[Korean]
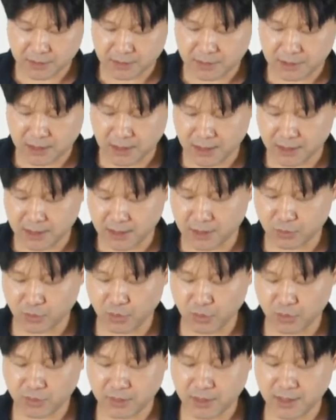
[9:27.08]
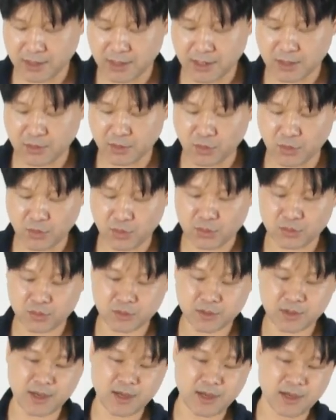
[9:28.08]
자, 얘도 3개로
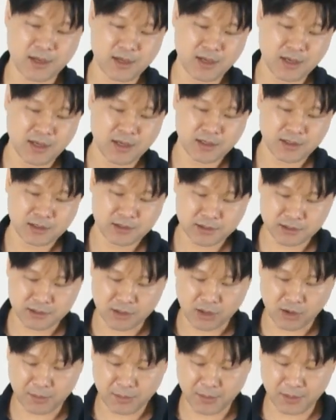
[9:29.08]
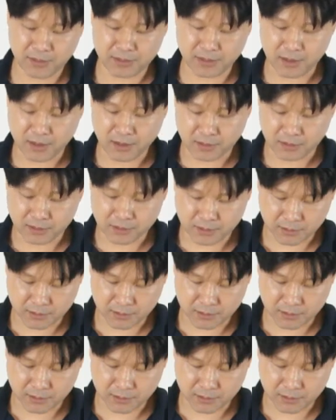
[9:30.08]
이렇게 접었어요.